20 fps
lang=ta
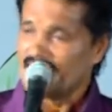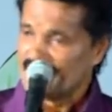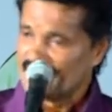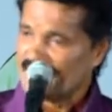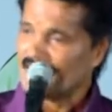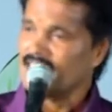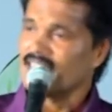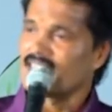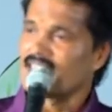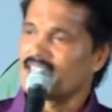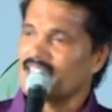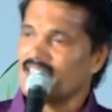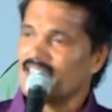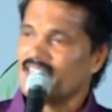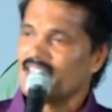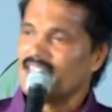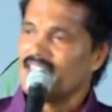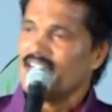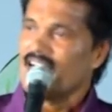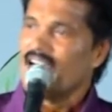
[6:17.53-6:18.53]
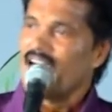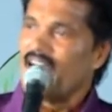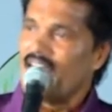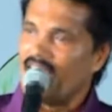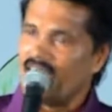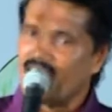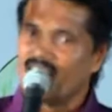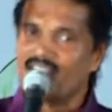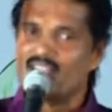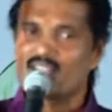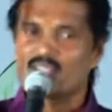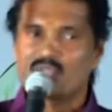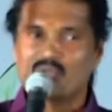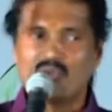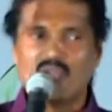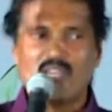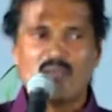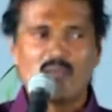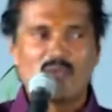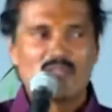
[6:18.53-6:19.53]
இருந்துட்டு அங்கேருந்து
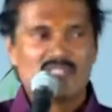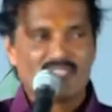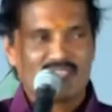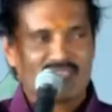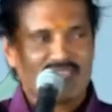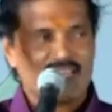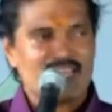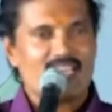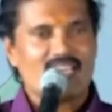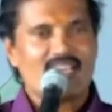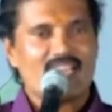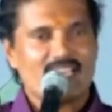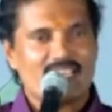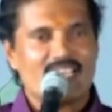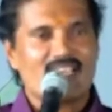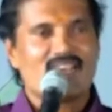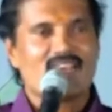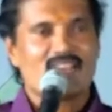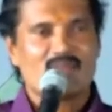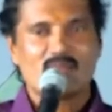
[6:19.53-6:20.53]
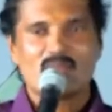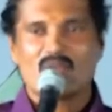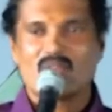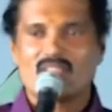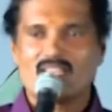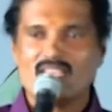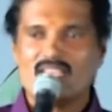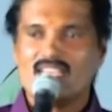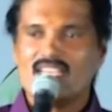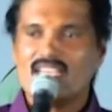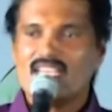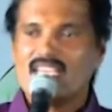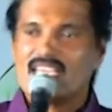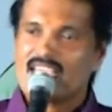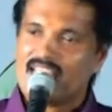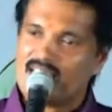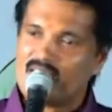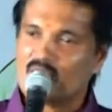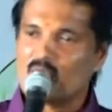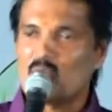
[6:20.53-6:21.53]
ஷூட்டிங் முடித்து நேராக இங்கே வரும்போது
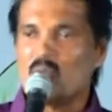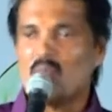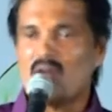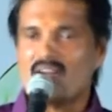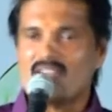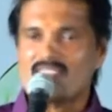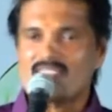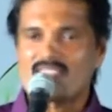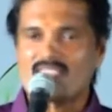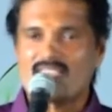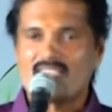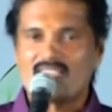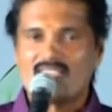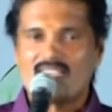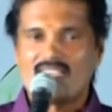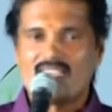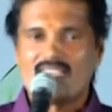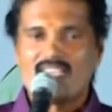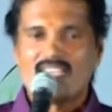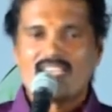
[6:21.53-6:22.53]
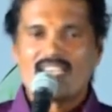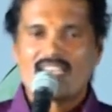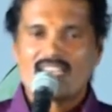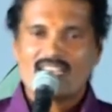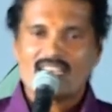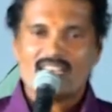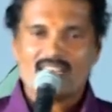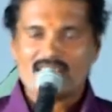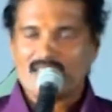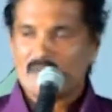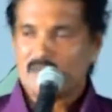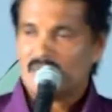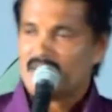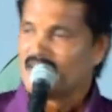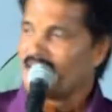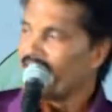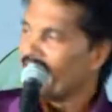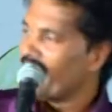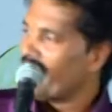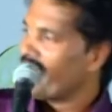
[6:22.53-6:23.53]
எனக்கு ரொம்ப ஆசை தம்பி
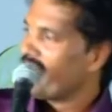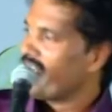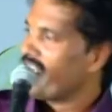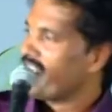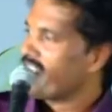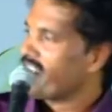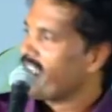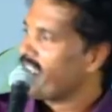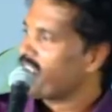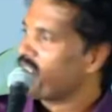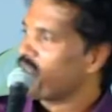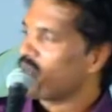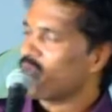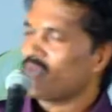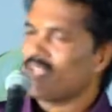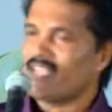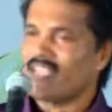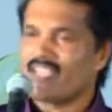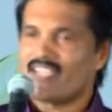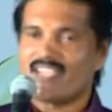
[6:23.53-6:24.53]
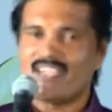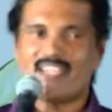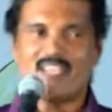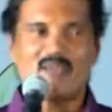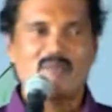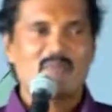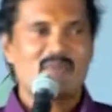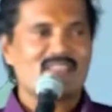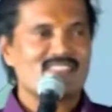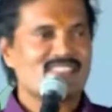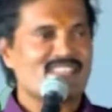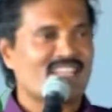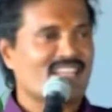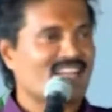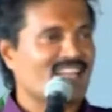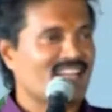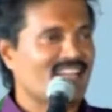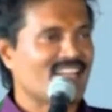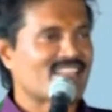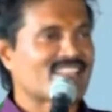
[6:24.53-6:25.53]
கேட்டார் ஜட்ஜு கூட நீங்கள்
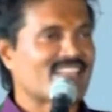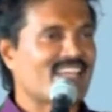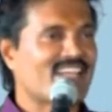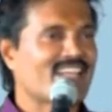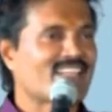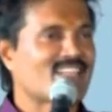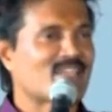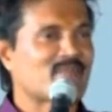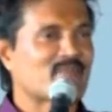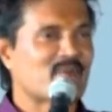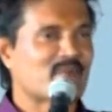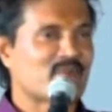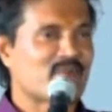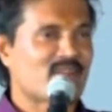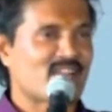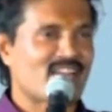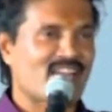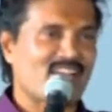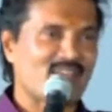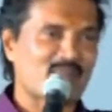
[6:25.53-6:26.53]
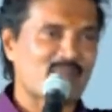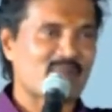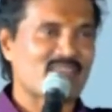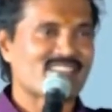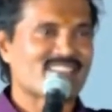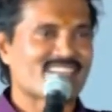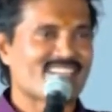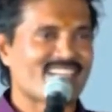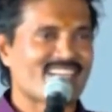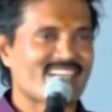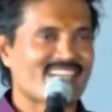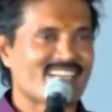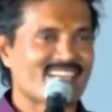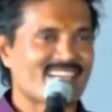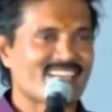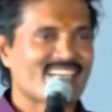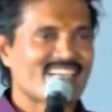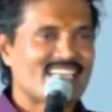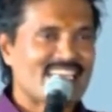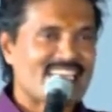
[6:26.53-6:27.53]
பேசுகிறீங்களா இல்லை சைலேந்திர பாபு வரார் அங்கே பேசுகிறீங்களான்னு
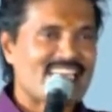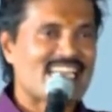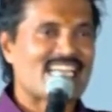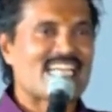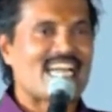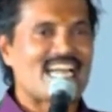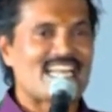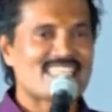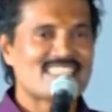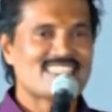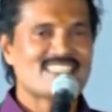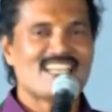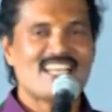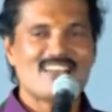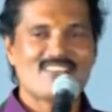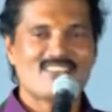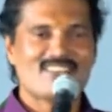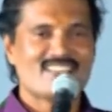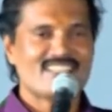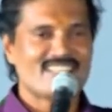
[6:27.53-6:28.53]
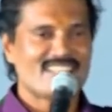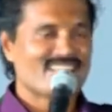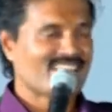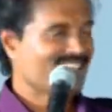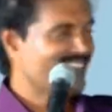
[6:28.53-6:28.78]
இல்லை கடைசி நாள் வந்து